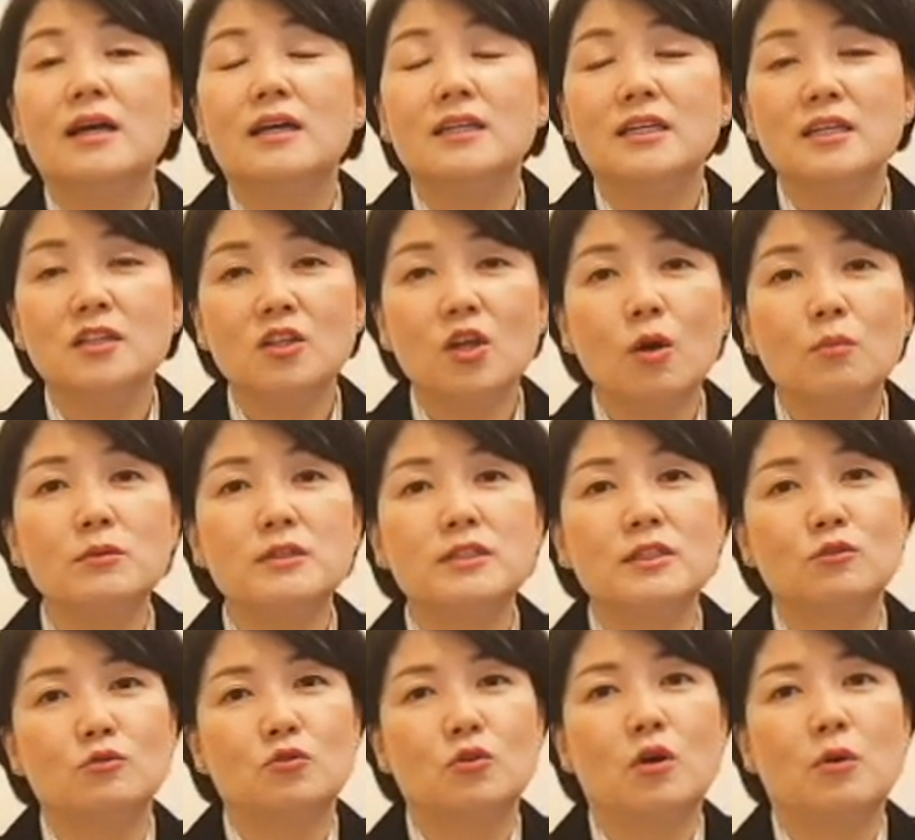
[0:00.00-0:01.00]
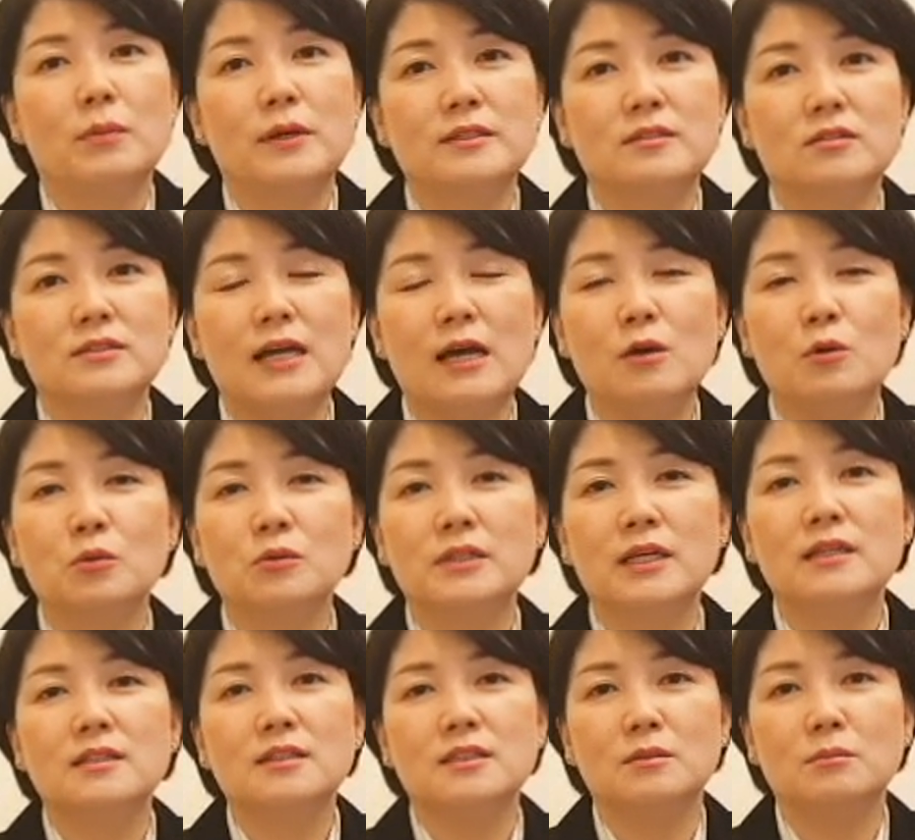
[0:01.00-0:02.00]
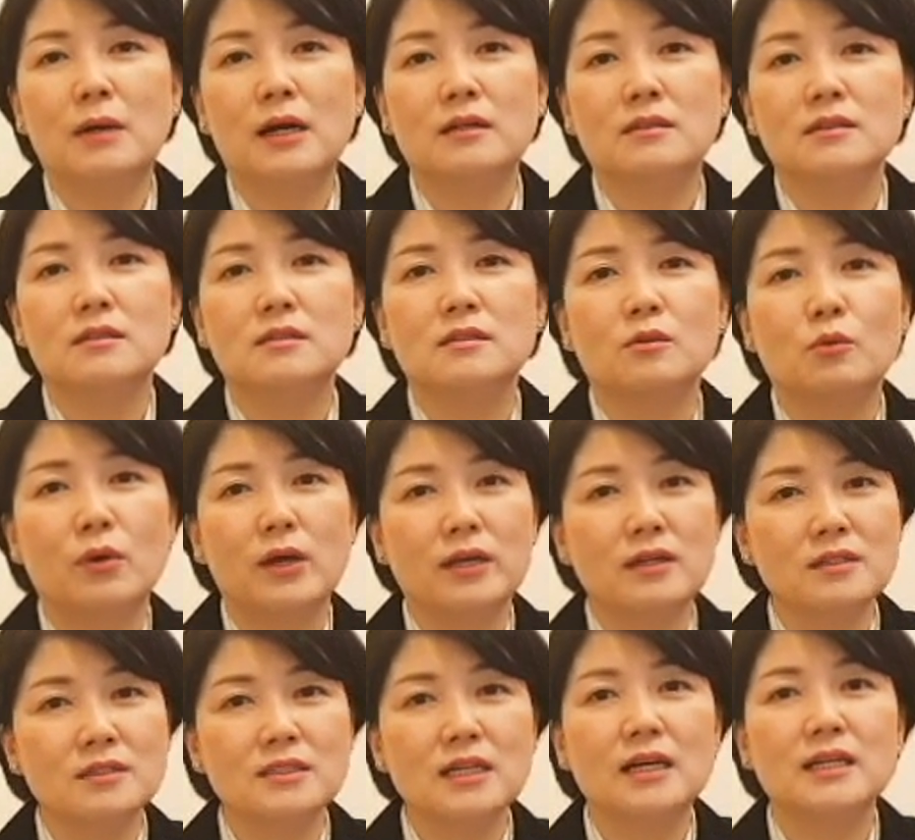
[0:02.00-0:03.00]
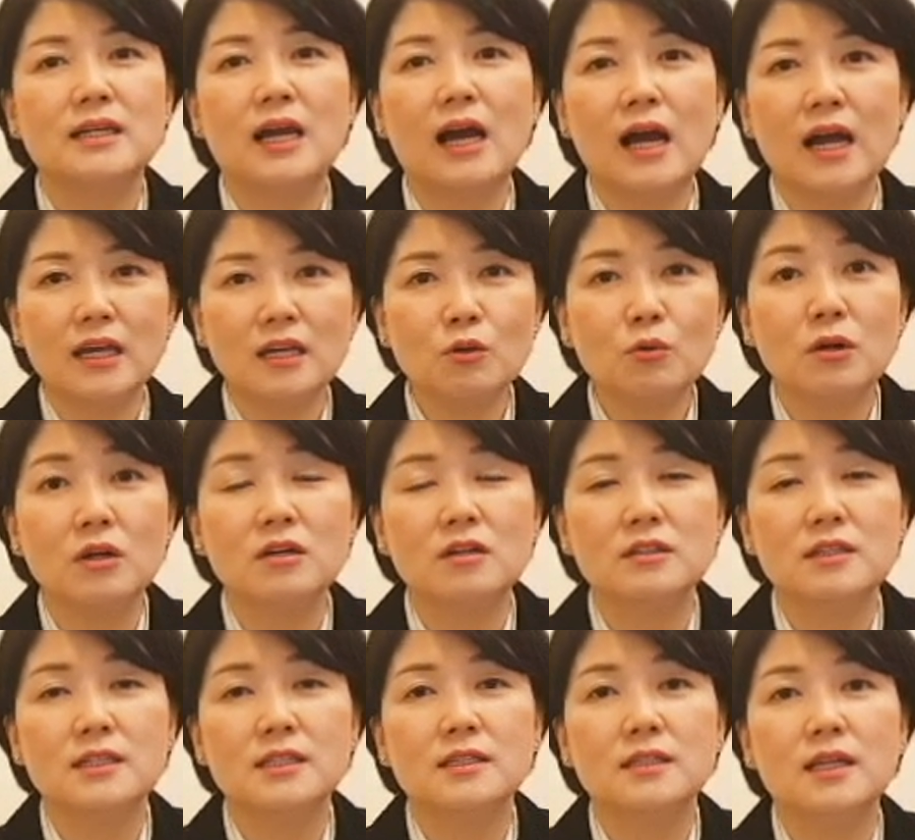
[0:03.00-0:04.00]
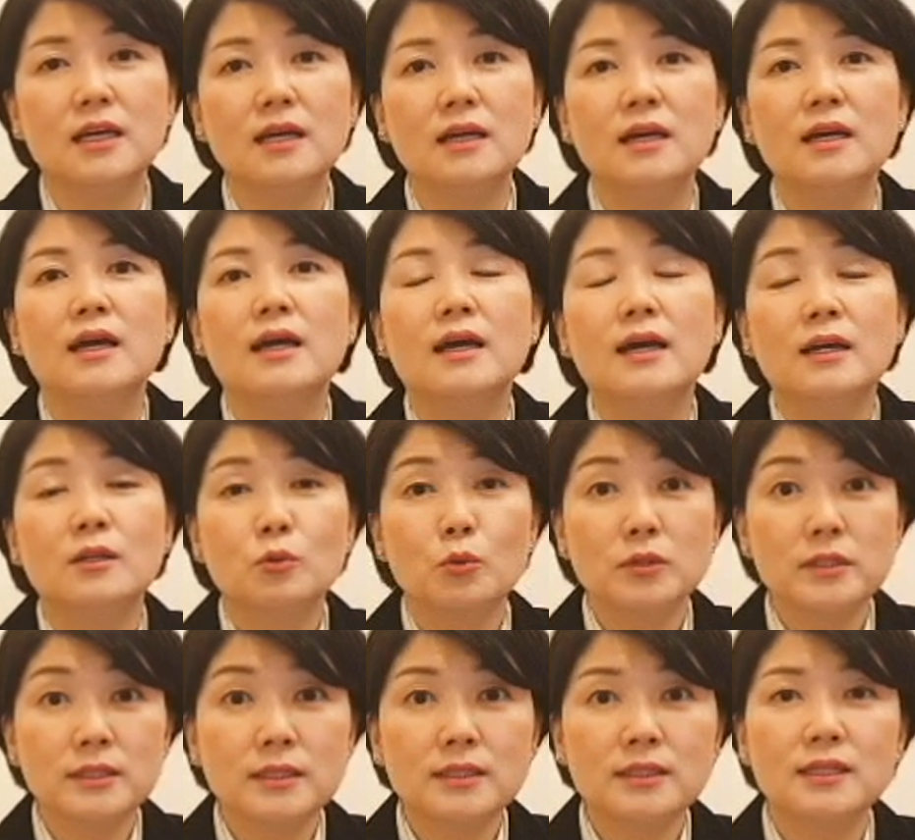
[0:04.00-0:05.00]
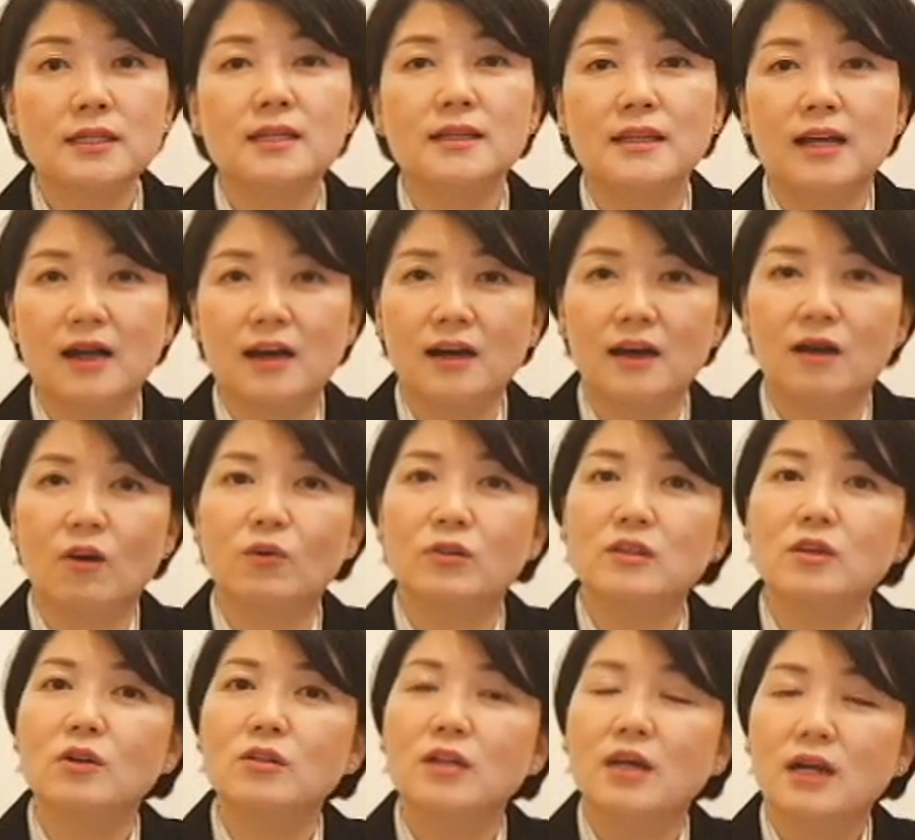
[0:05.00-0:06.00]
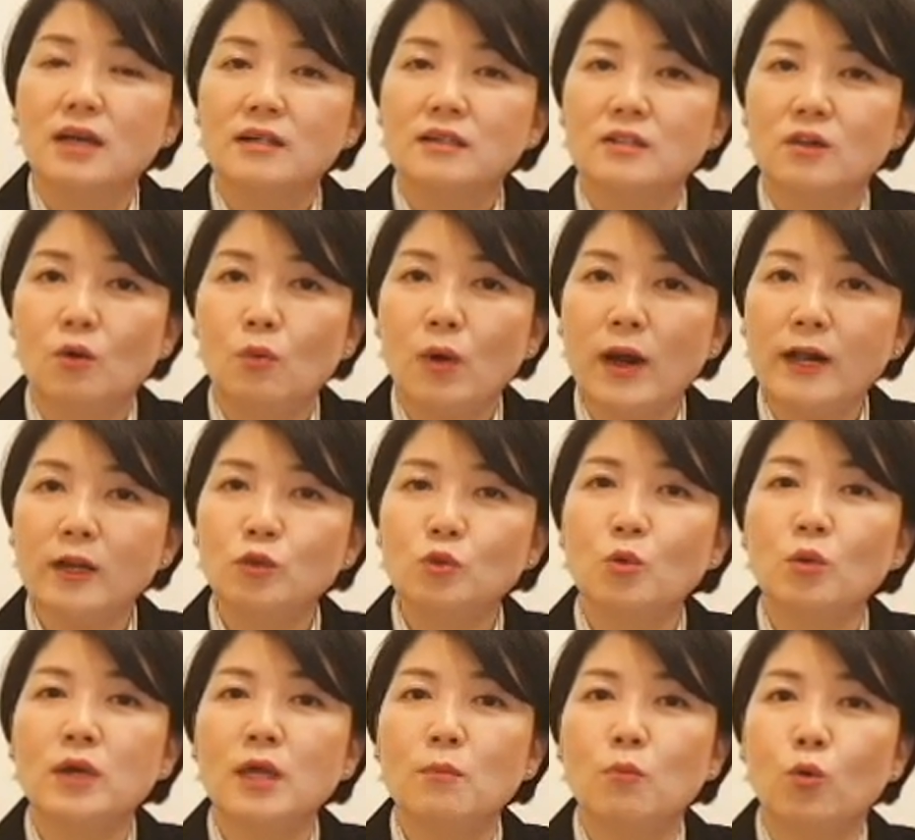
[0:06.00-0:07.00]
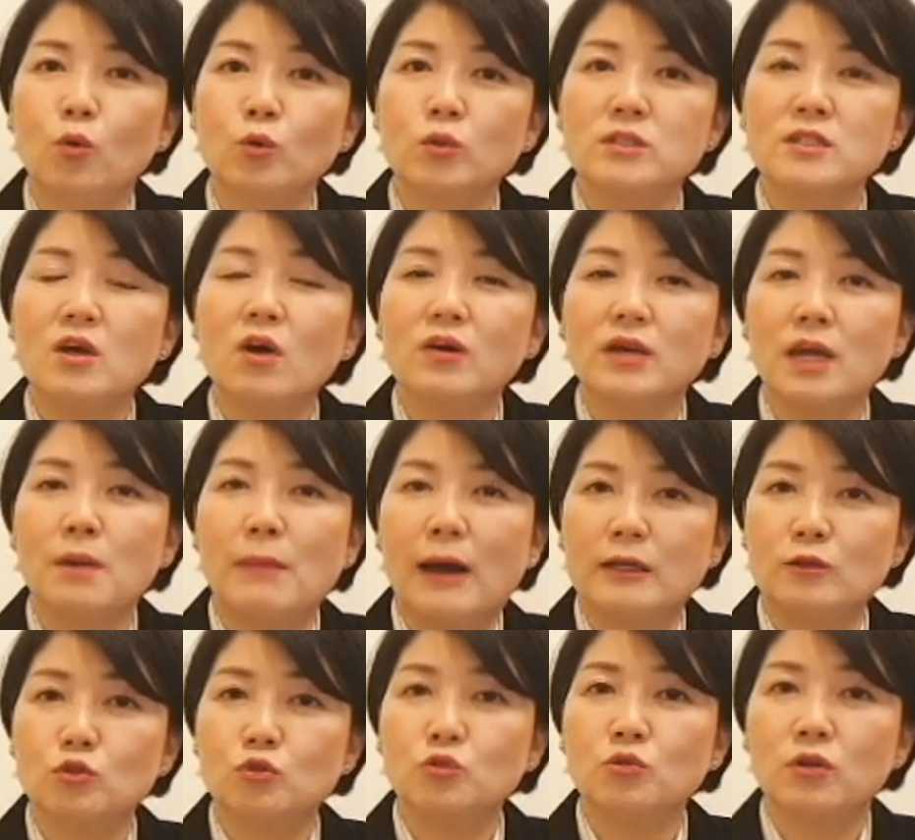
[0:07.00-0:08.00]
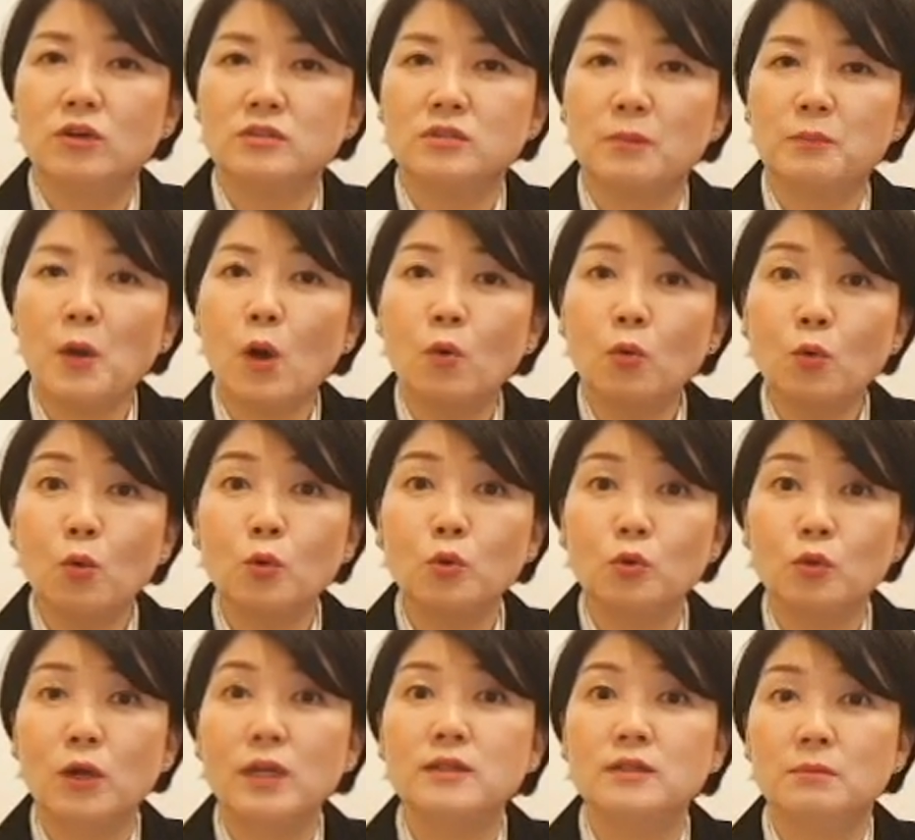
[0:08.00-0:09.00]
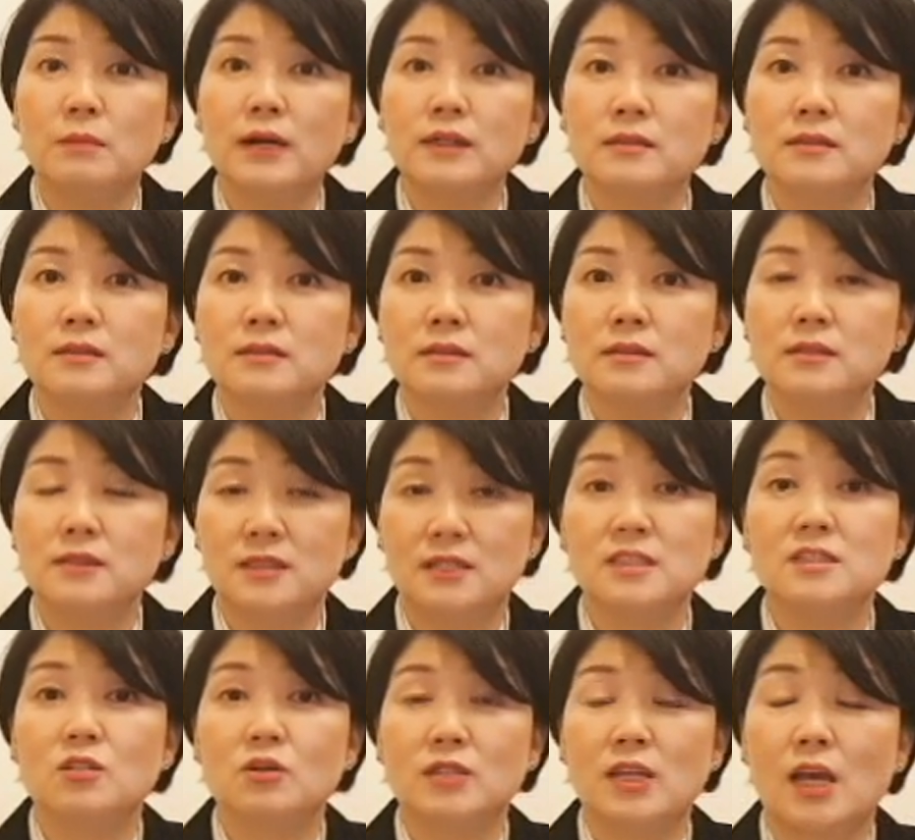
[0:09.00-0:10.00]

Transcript: 킹덤 뮤직 수업에서 사용되는 음악들 굉장히 하이 퀄러티인데 또 특히나 어떤 그런 활동의 목적에 맞추어서 편곡된 음악들이죠.